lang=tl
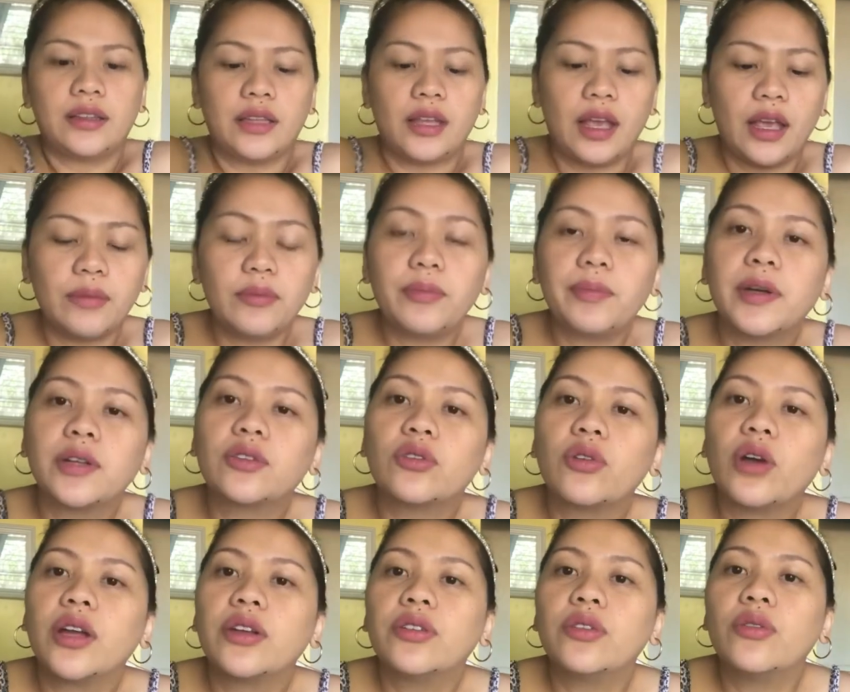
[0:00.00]
ay mo
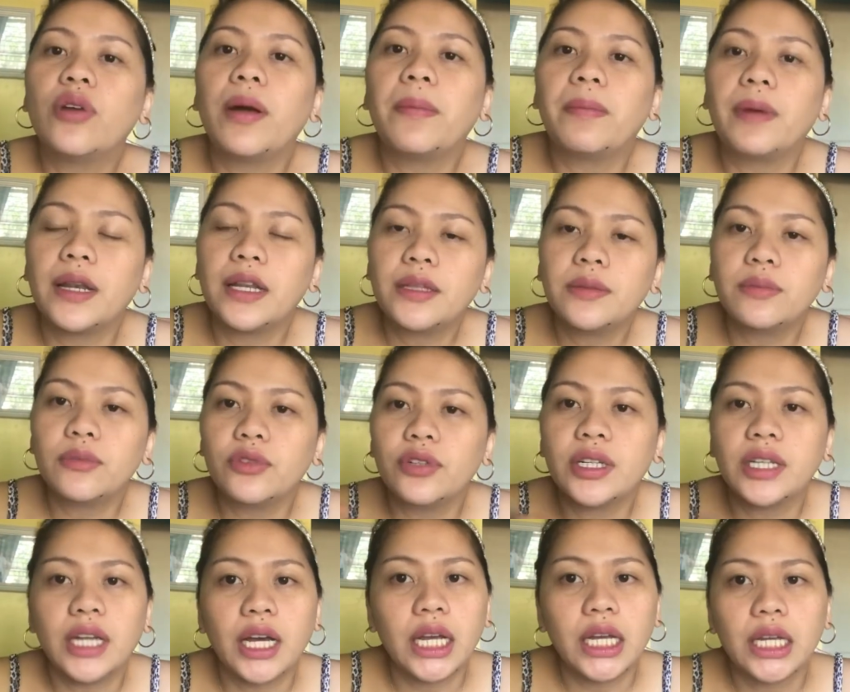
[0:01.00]
pagduha-duha palit mo
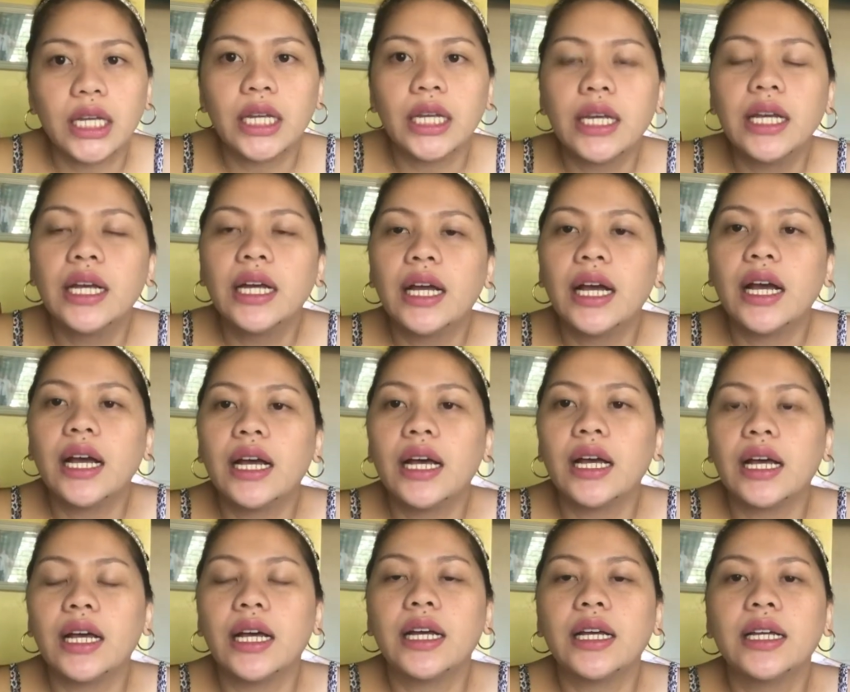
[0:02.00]
ng
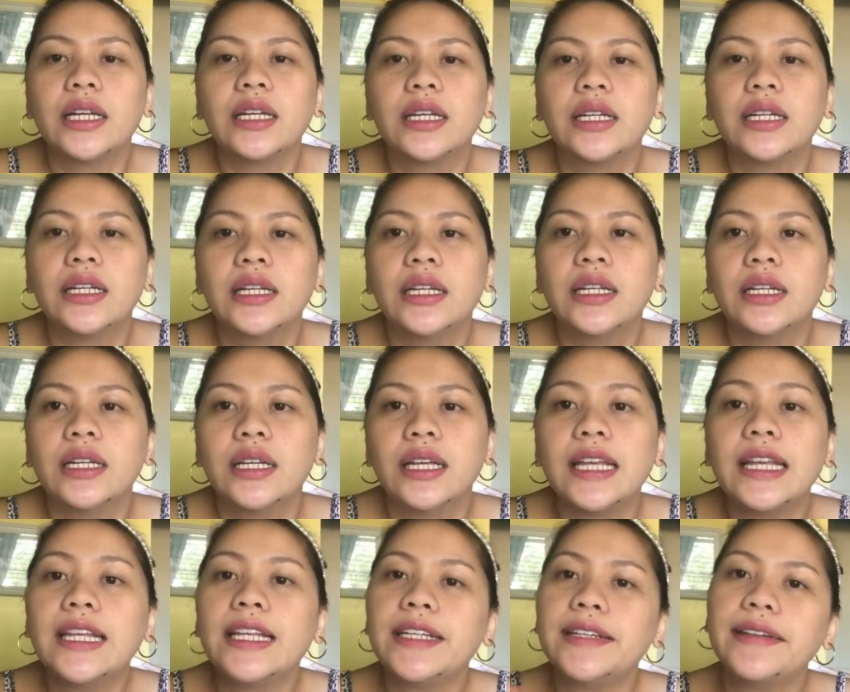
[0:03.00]
uh,
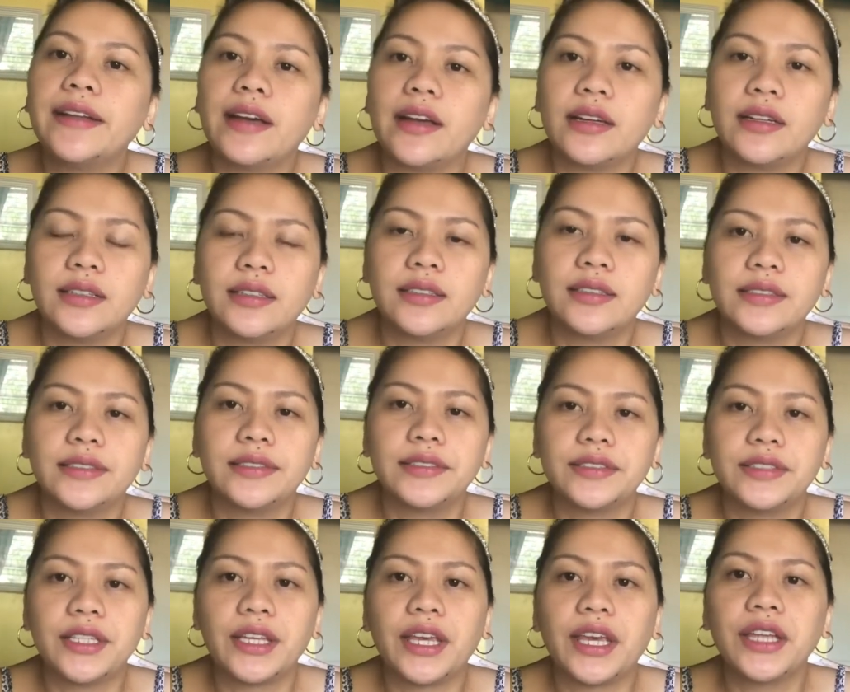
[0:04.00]
Elena
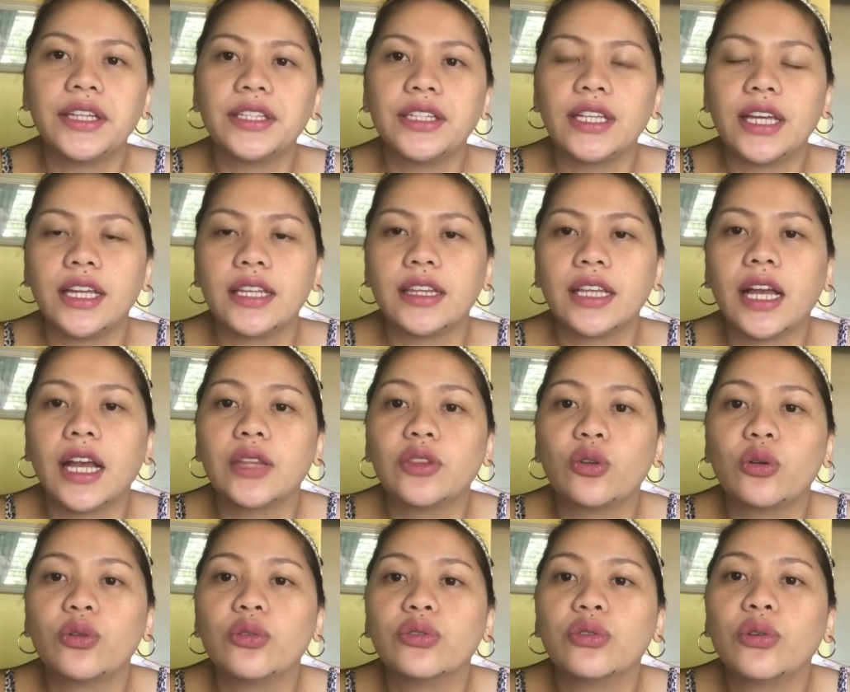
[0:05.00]
si Kenya taga
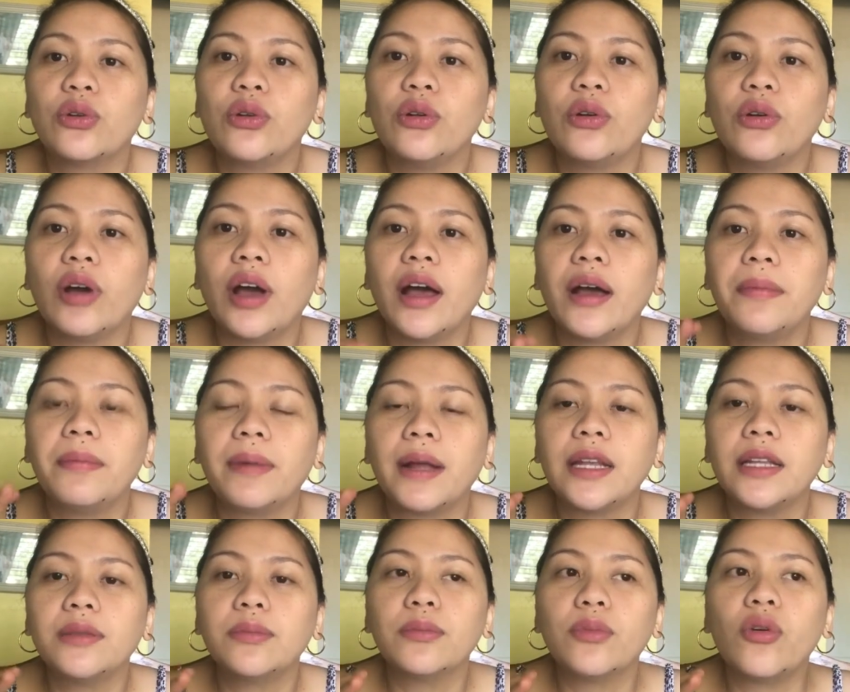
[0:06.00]
tulo-tulo ha
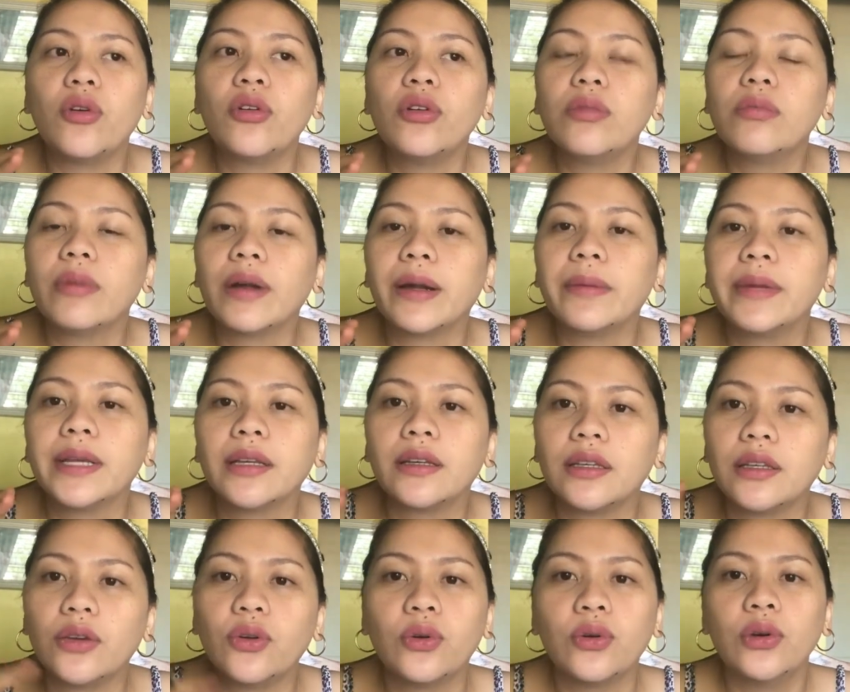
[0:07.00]
palit mo og
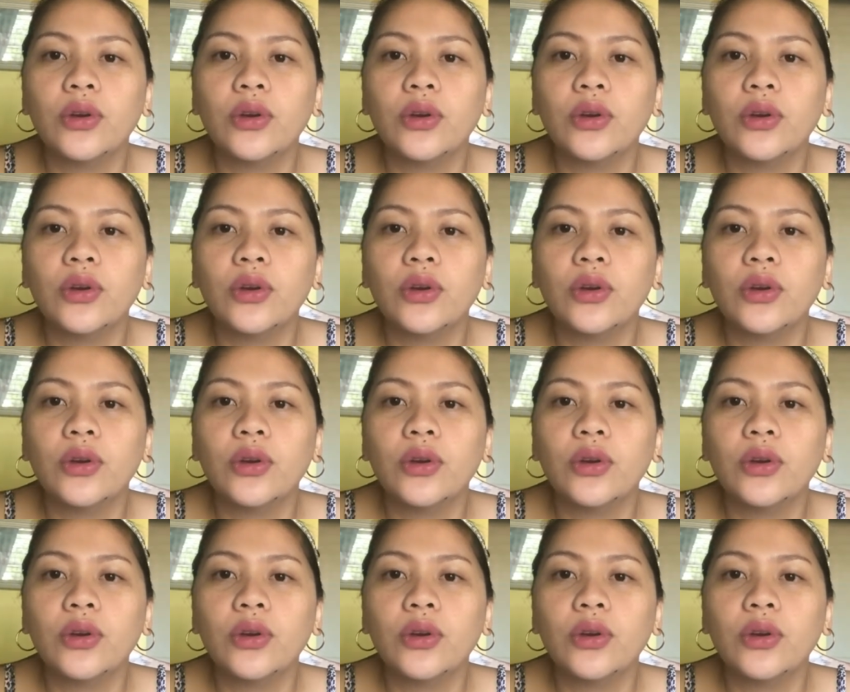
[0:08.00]
barbecue